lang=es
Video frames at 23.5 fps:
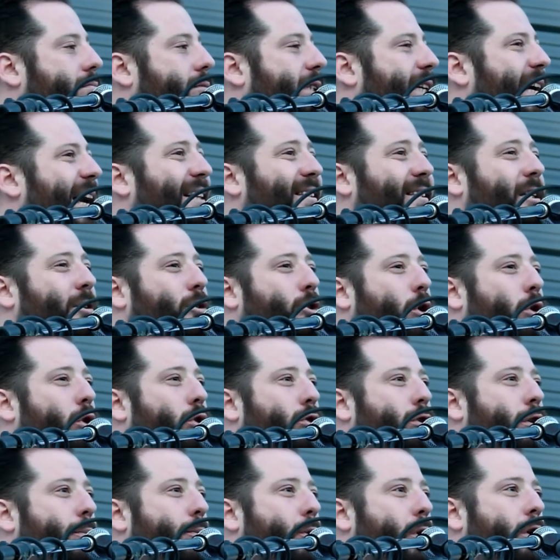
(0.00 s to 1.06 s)
casi todo
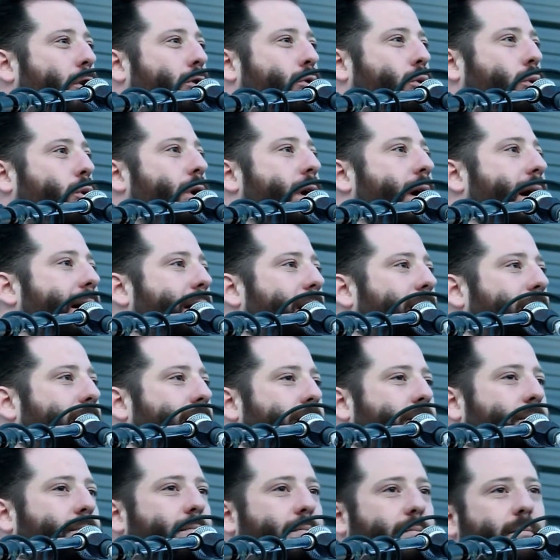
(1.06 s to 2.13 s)
se puede
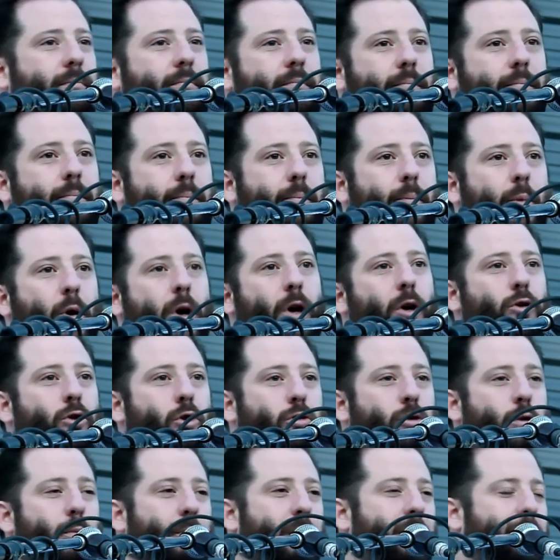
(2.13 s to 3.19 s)
estudiar, por eso
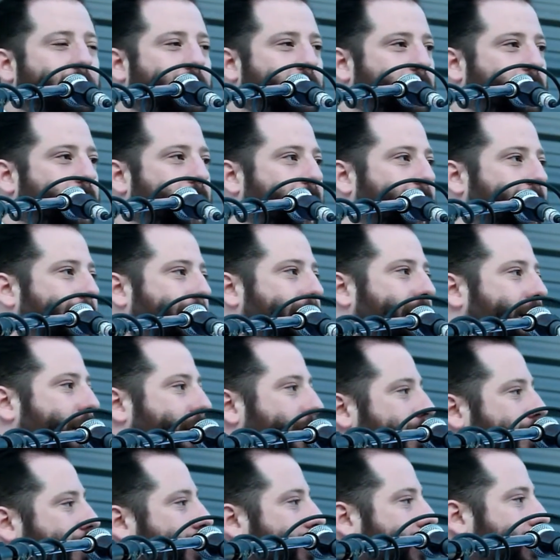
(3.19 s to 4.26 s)
son profesionales.
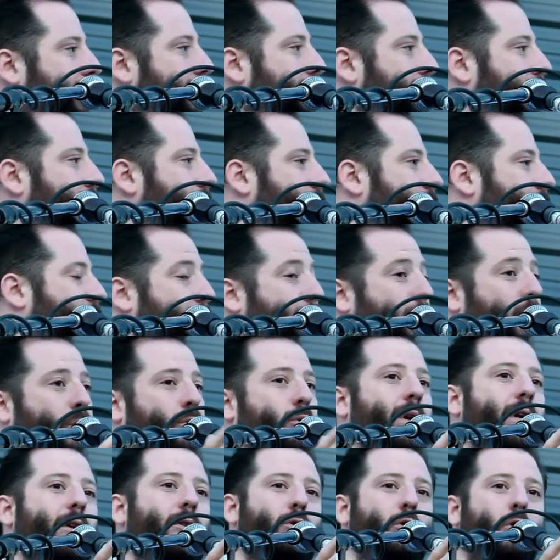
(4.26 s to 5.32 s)
Se puede
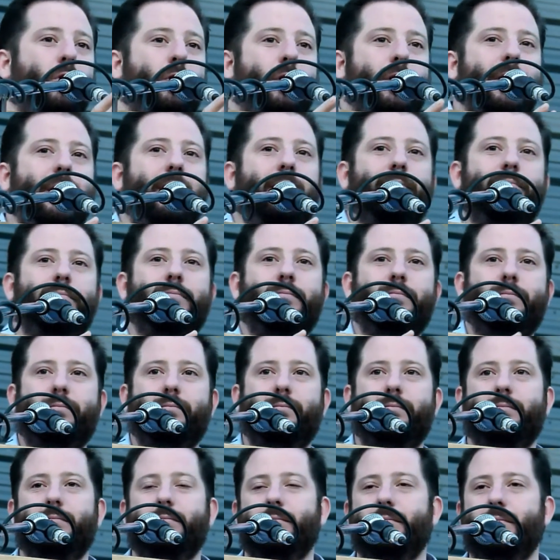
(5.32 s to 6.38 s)
estudiar historia,
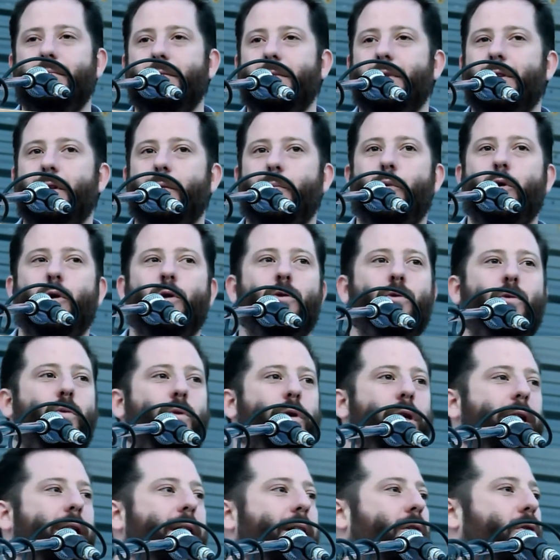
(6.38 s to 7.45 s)
se puede
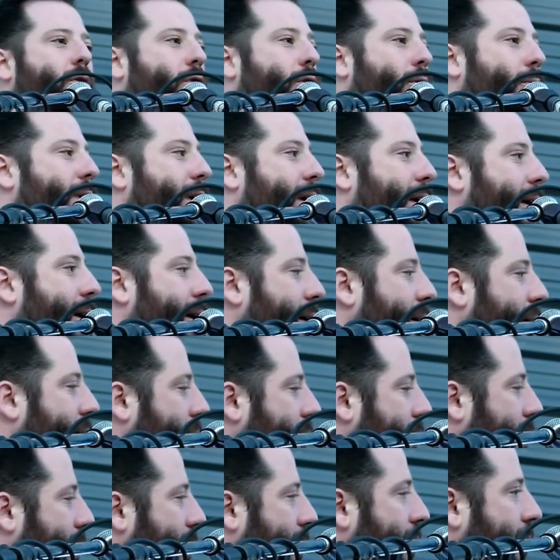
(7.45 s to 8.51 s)
estudiar economía,
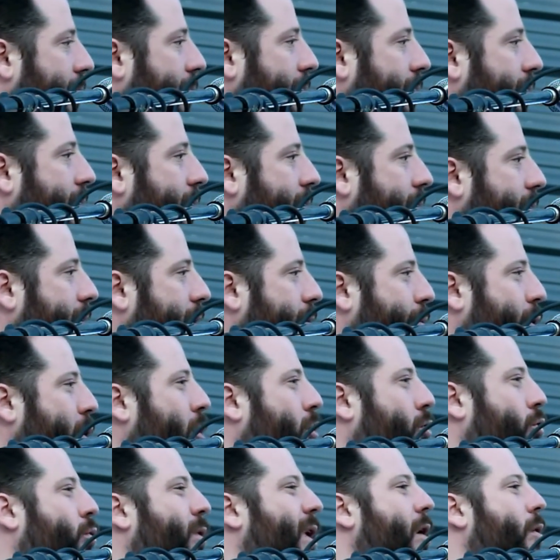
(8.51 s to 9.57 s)
se puede
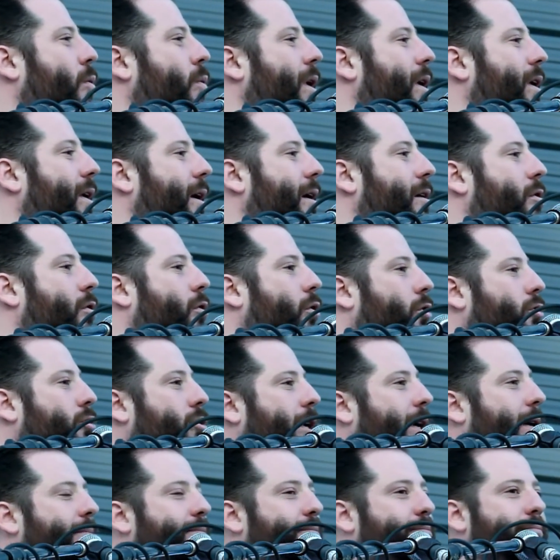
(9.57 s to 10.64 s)
estudiar cualquier
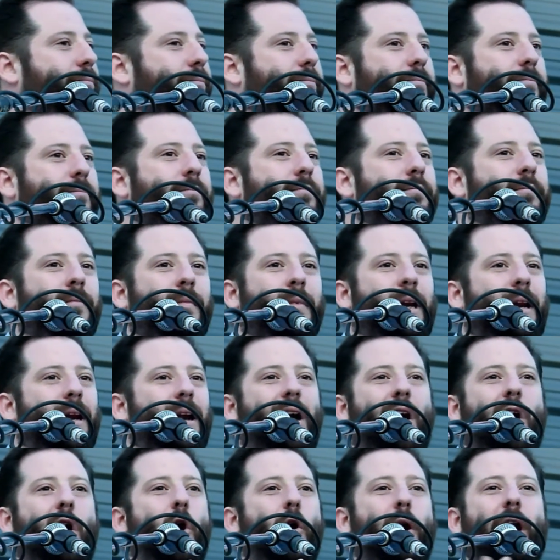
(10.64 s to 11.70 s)
cosa.
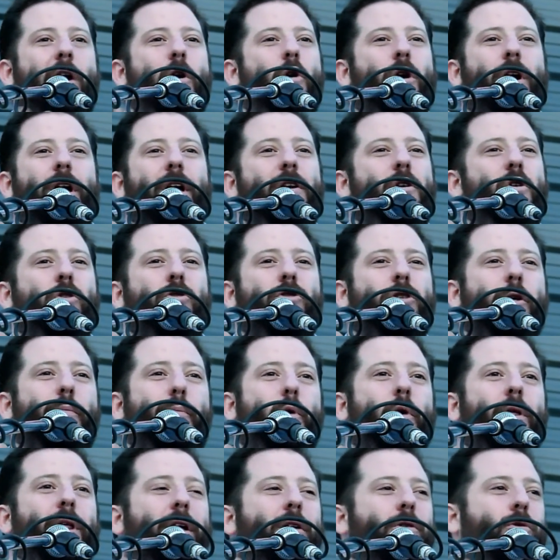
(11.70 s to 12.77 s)
Ahora, lo que no se
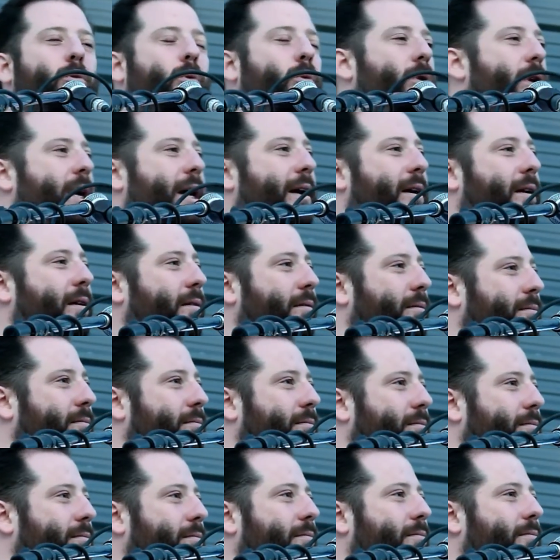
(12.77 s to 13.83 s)
puede estudiar
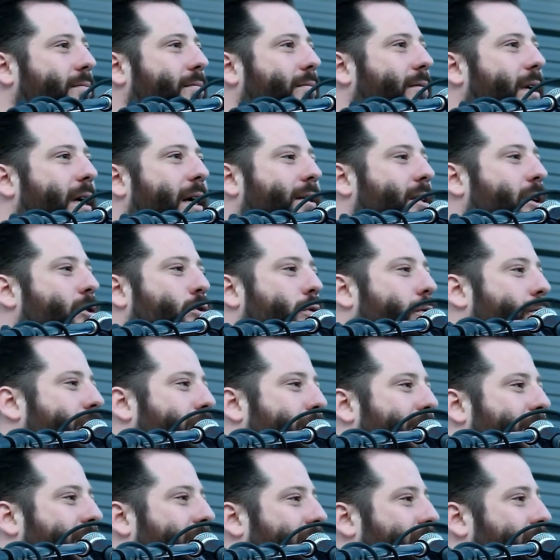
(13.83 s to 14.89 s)
es el
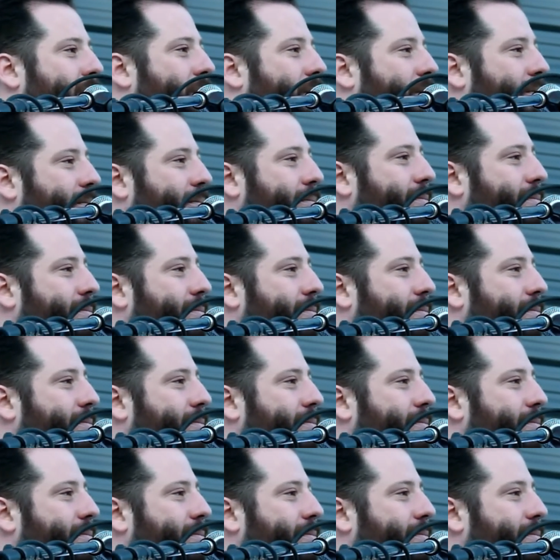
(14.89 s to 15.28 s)
sufrimiento.